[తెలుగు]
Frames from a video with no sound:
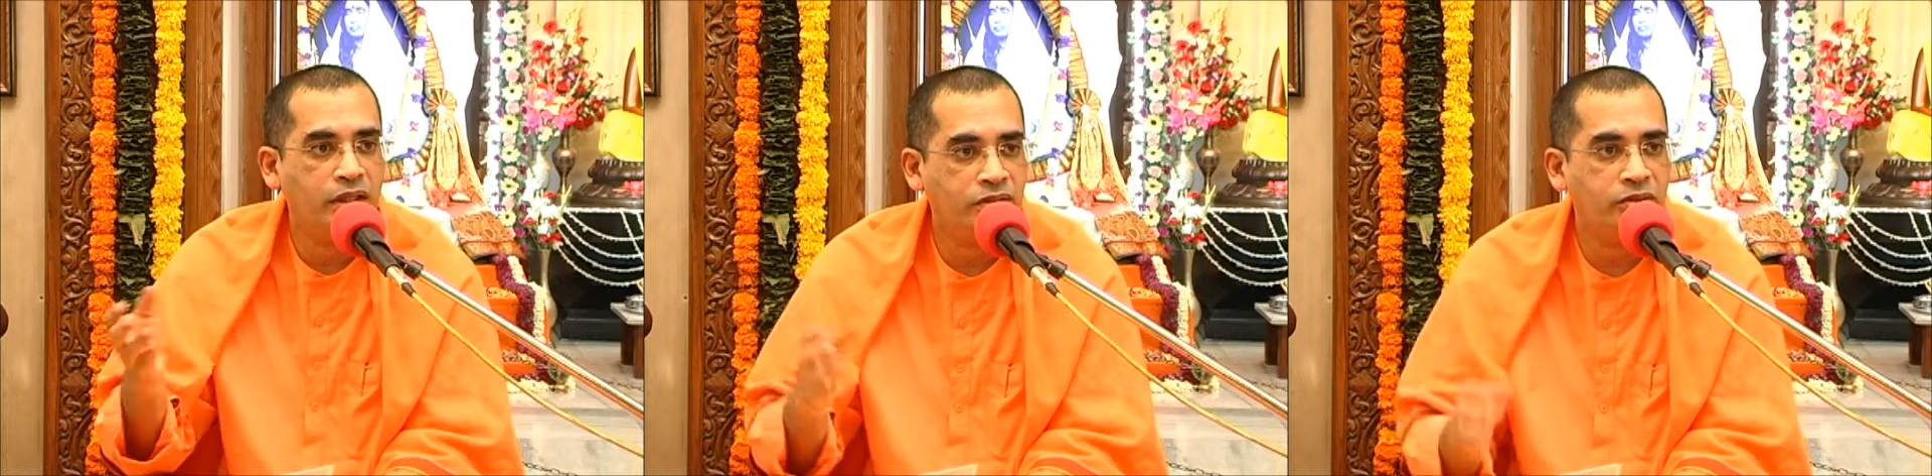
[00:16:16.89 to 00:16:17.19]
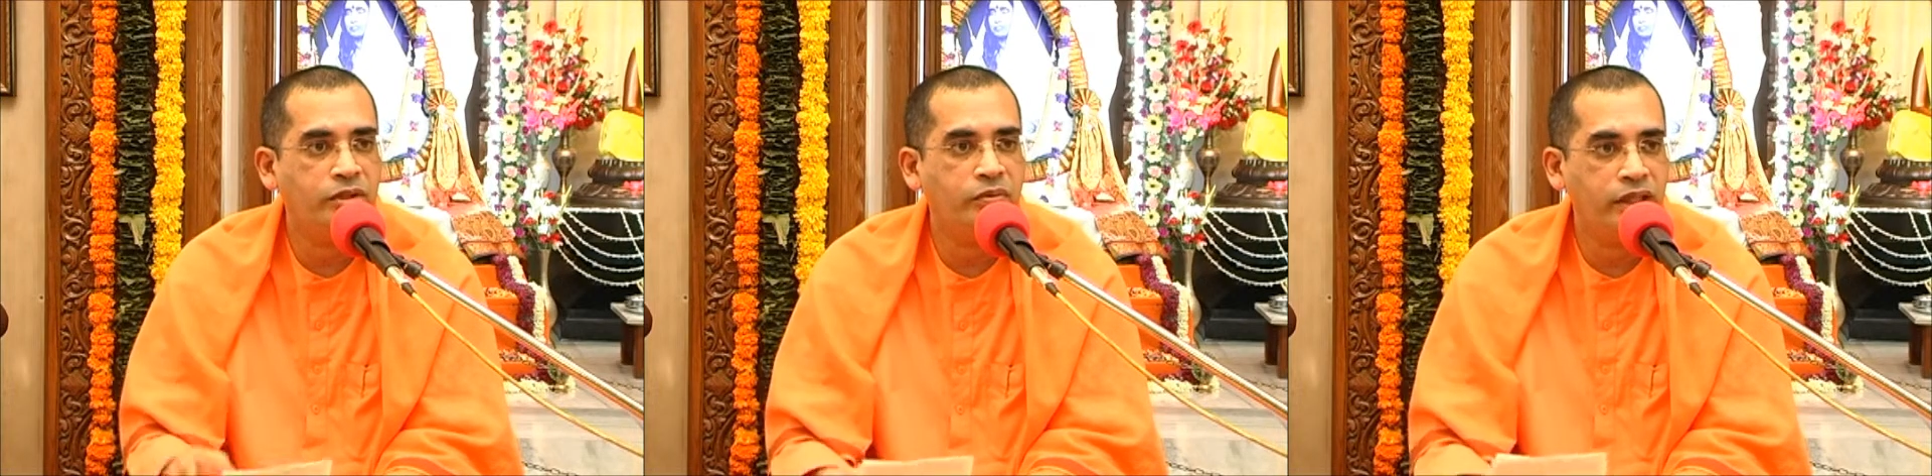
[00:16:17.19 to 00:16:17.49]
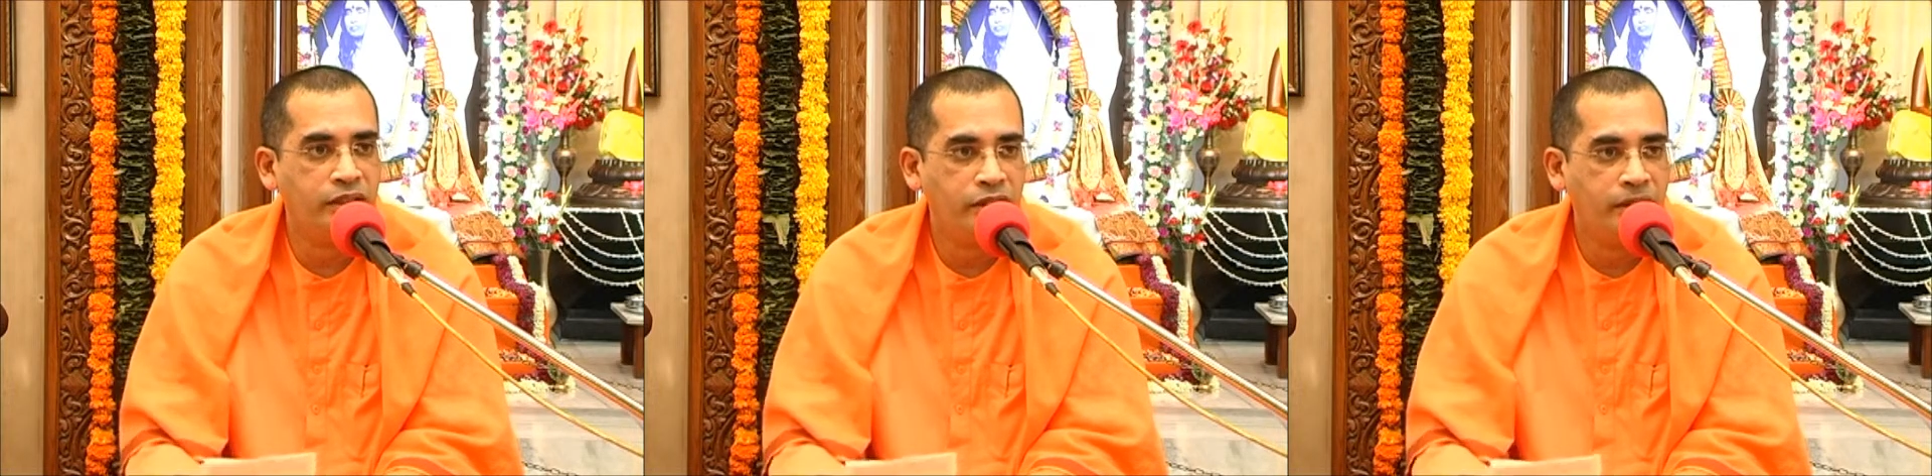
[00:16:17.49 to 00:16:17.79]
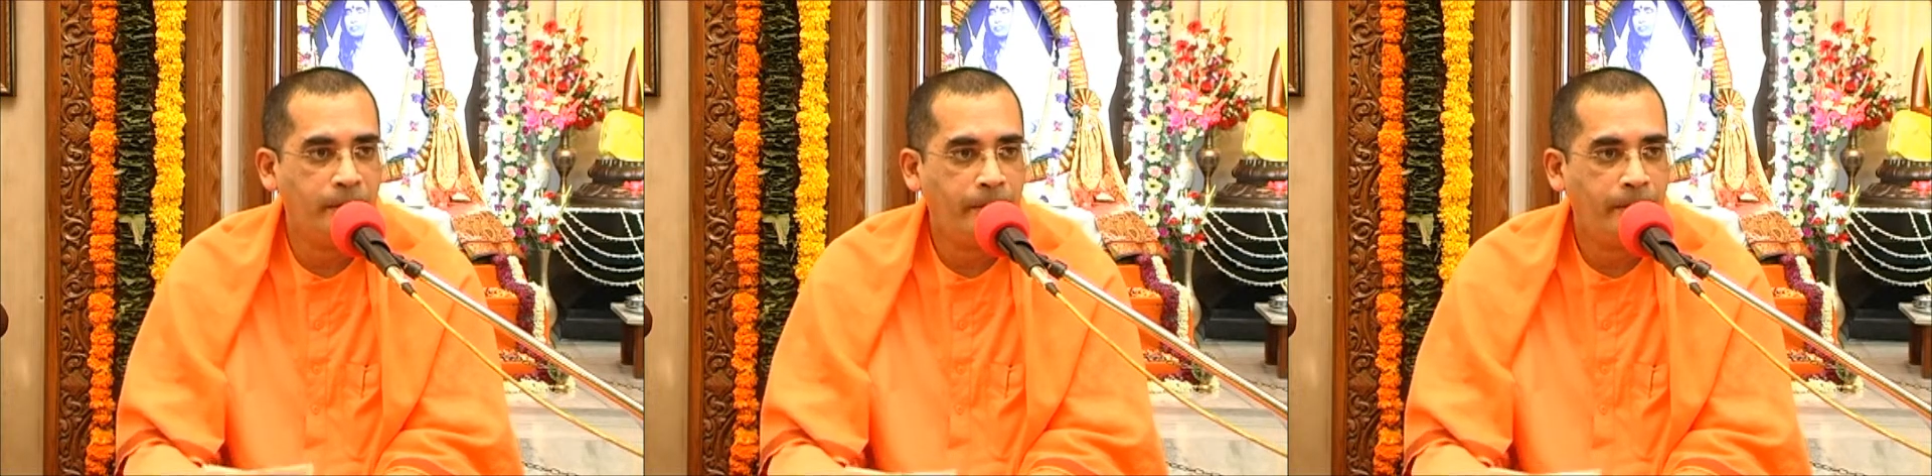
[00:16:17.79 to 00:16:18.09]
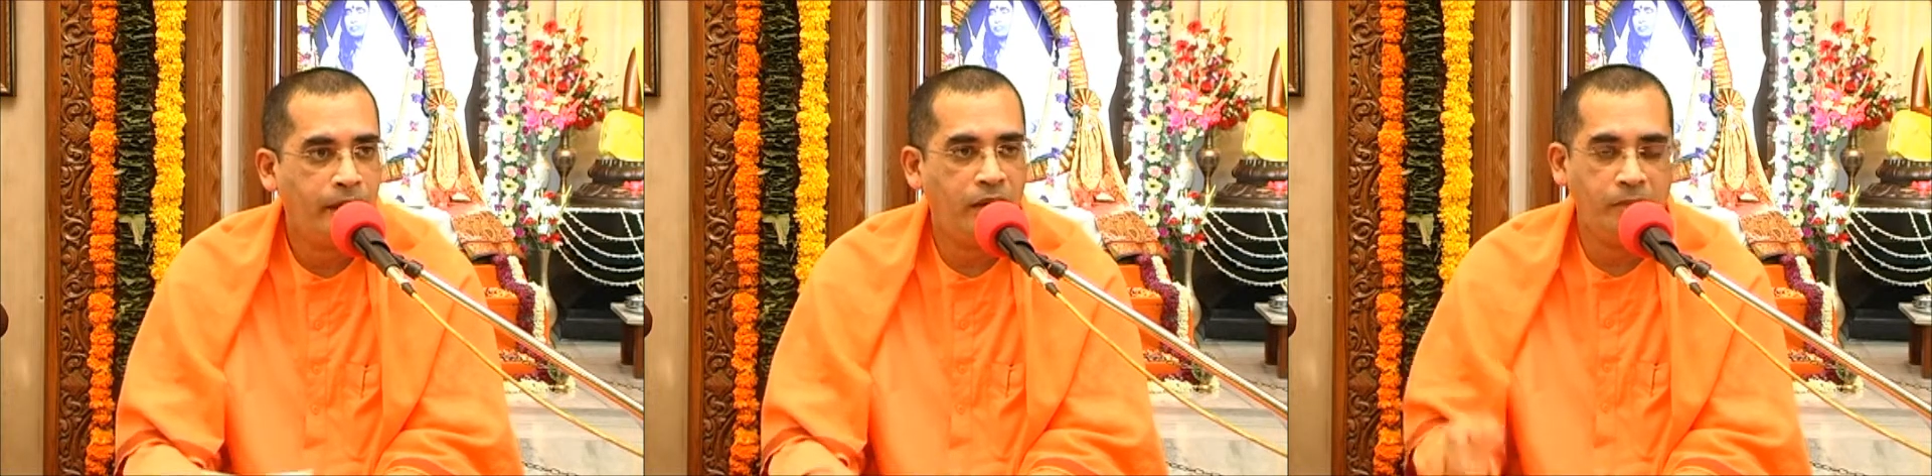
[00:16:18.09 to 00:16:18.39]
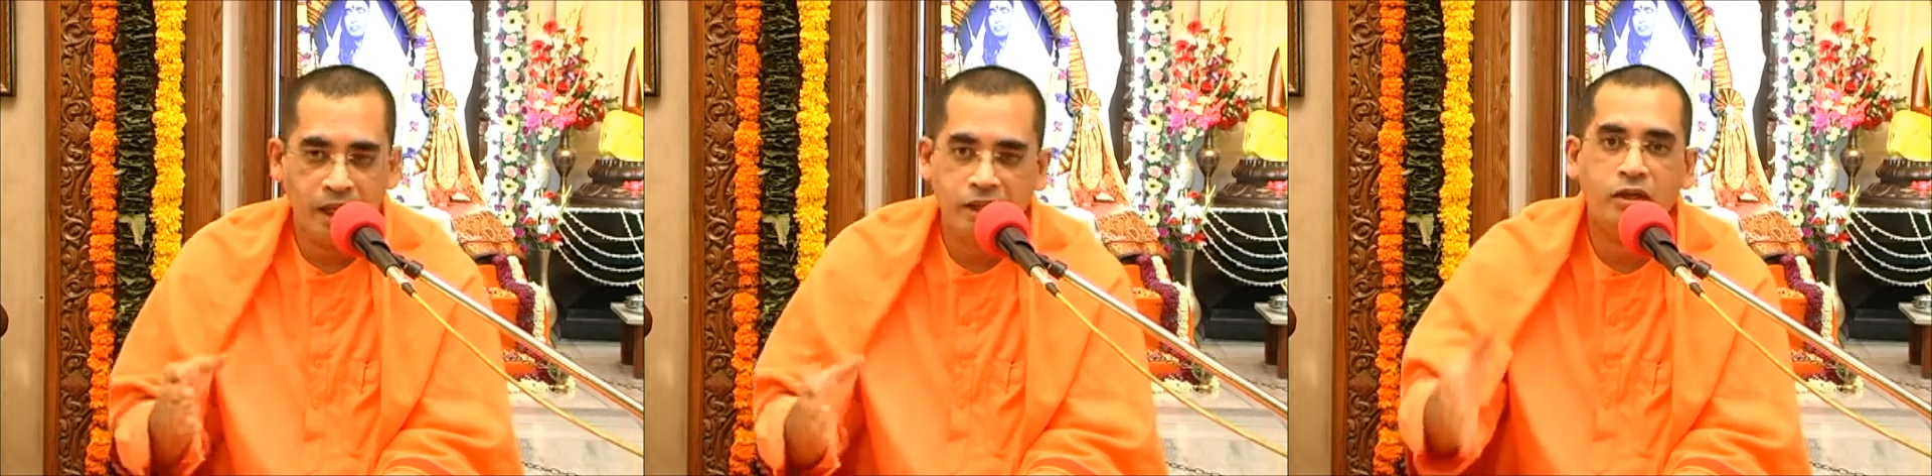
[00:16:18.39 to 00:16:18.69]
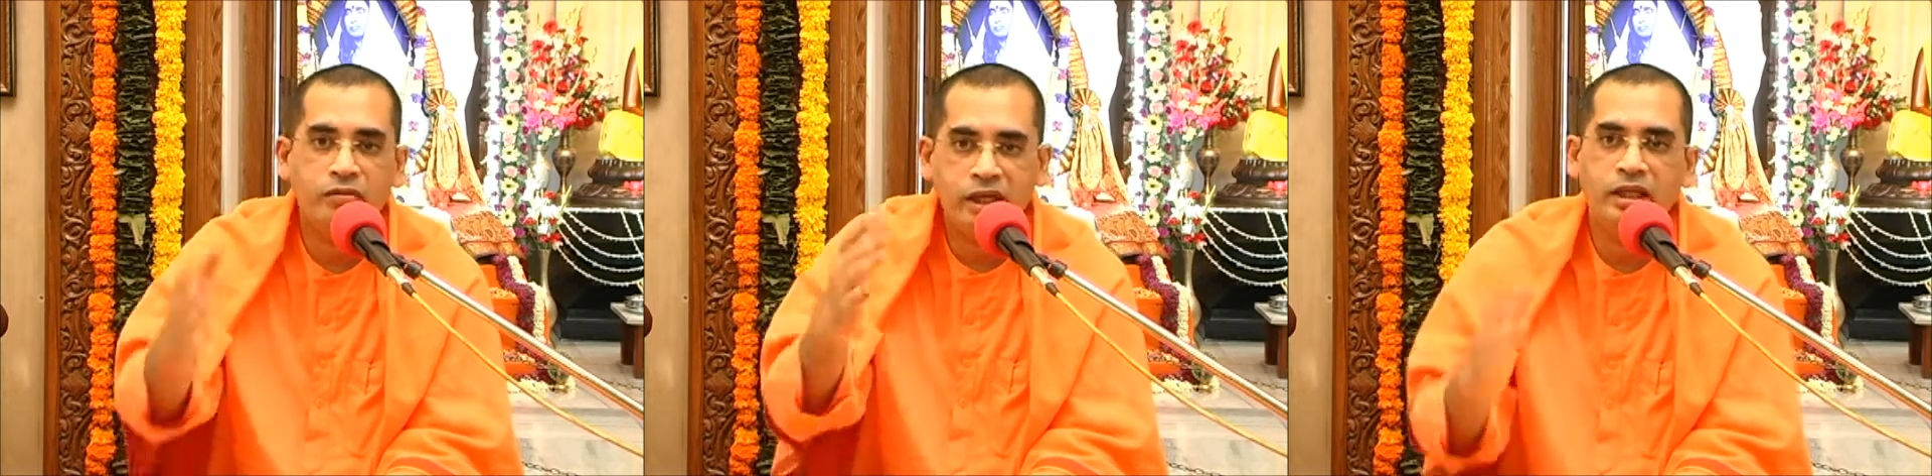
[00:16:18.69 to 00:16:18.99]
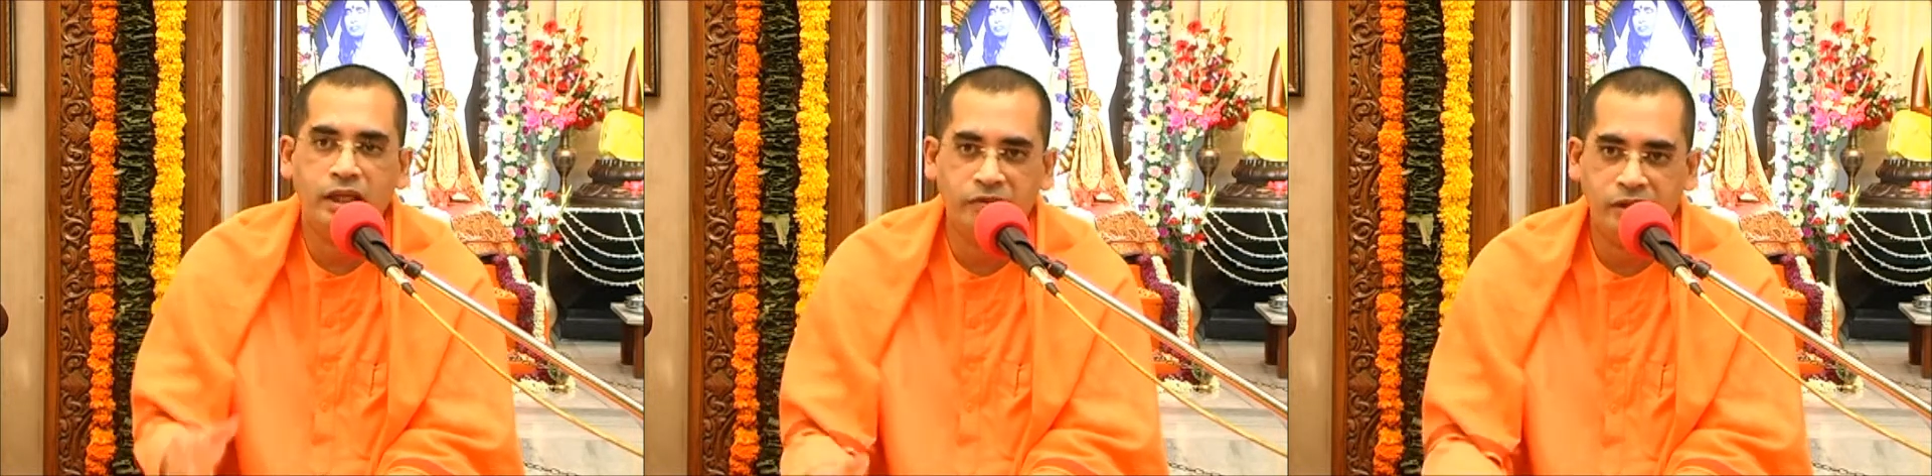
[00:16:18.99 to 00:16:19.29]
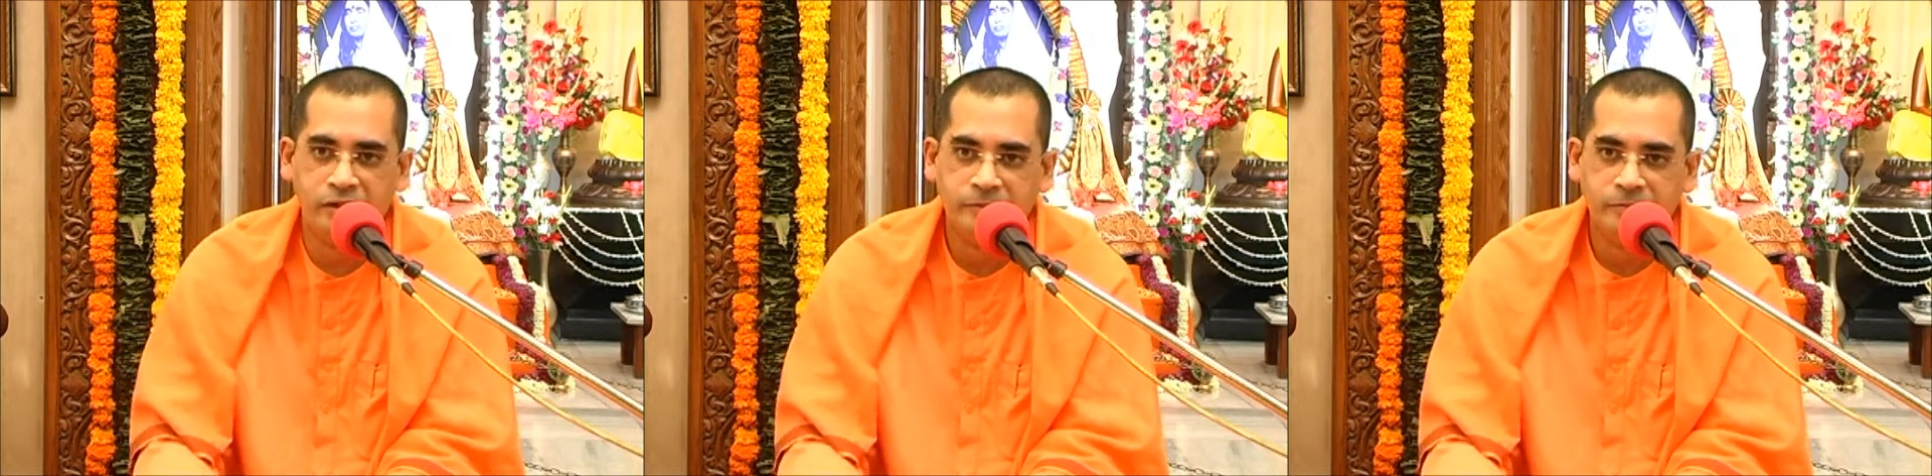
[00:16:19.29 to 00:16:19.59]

నడుచుకుంటూ వెళ్ళింది ఆ మార్గంలో వెళ్ళింది ఆవిడ